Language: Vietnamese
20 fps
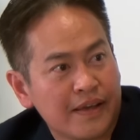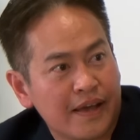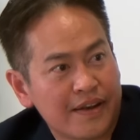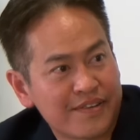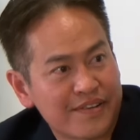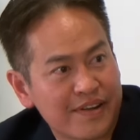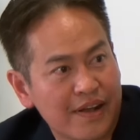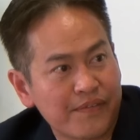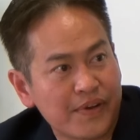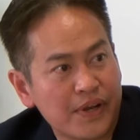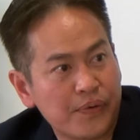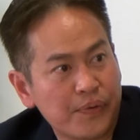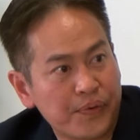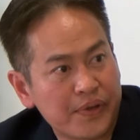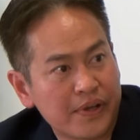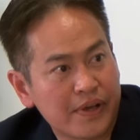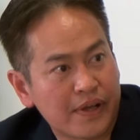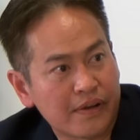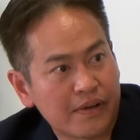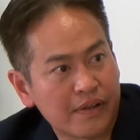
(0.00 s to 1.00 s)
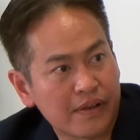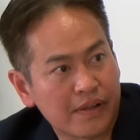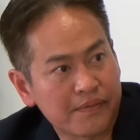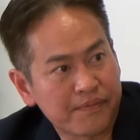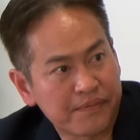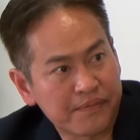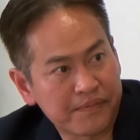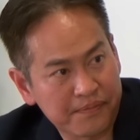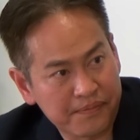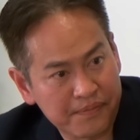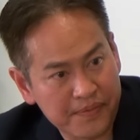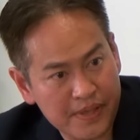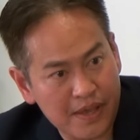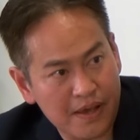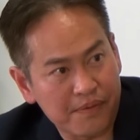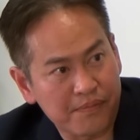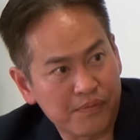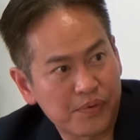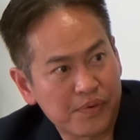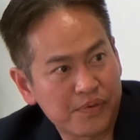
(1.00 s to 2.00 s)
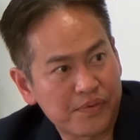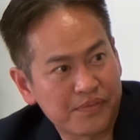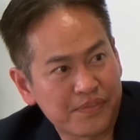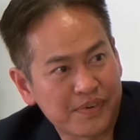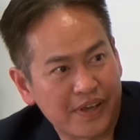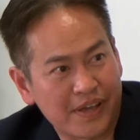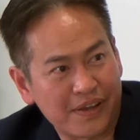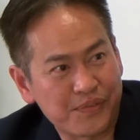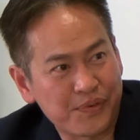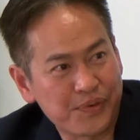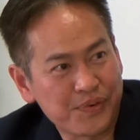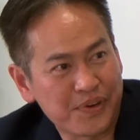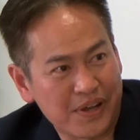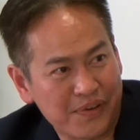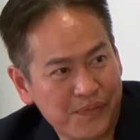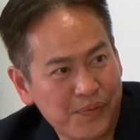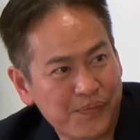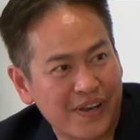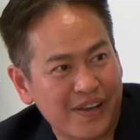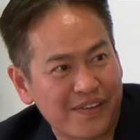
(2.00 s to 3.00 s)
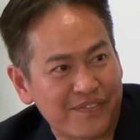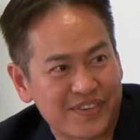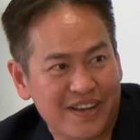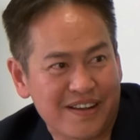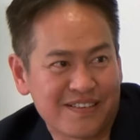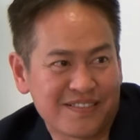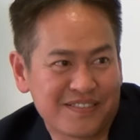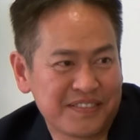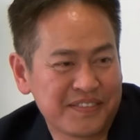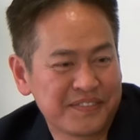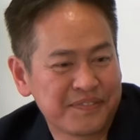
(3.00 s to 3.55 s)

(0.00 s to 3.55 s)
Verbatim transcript: anh sợ bị đuổi anh nói bây giờ muốn kiệt muốn kiệt muốn mình làm sao